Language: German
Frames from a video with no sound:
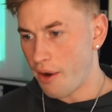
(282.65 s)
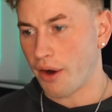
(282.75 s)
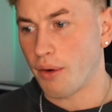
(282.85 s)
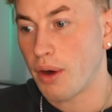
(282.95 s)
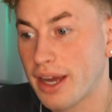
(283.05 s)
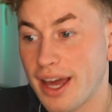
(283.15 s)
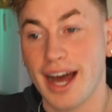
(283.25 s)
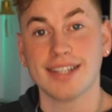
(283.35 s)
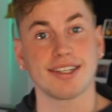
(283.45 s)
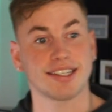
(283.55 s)
Oh,
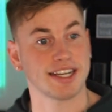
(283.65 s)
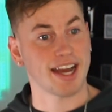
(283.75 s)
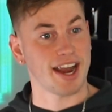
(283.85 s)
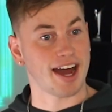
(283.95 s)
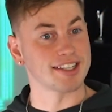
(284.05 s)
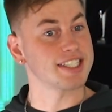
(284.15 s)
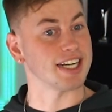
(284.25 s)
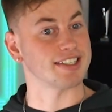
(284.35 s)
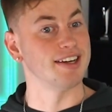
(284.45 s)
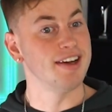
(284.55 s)
krass, dass der keine Angst
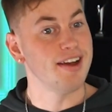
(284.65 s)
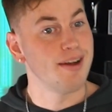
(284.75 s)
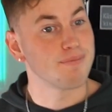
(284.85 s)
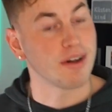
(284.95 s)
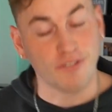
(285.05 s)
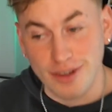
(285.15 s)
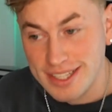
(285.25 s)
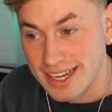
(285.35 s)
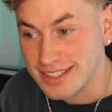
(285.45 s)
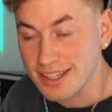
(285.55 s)
hatte. Man
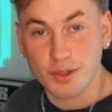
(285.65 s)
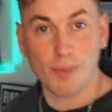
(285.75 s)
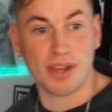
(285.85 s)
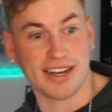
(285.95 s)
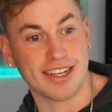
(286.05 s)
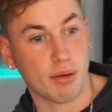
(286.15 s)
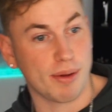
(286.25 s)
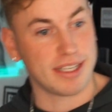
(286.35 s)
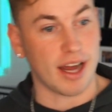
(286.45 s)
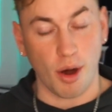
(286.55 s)
wusste ja, dass das kommt. Der hat nicht mal
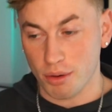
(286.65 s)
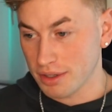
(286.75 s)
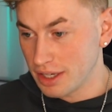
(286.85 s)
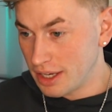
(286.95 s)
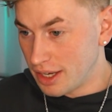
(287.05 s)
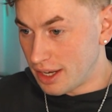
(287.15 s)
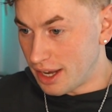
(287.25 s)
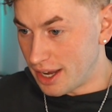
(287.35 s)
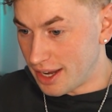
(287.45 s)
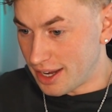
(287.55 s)
mit den Augen
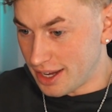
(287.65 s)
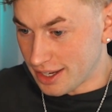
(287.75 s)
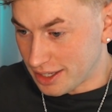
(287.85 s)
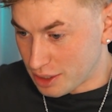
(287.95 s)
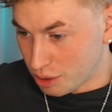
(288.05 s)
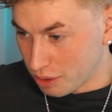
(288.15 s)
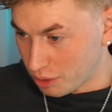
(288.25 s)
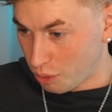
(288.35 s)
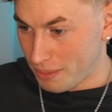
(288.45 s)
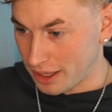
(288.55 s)
äh, äh,
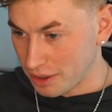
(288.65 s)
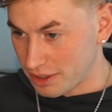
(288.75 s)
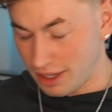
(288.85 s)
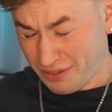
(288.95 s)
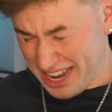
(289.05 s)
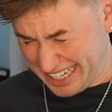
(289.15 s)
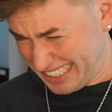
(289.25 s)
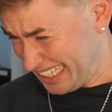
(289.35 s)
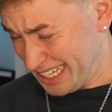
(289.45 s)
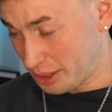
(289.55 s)
gezuckt. Oh mein Gott, ich wäre die ganze Zeit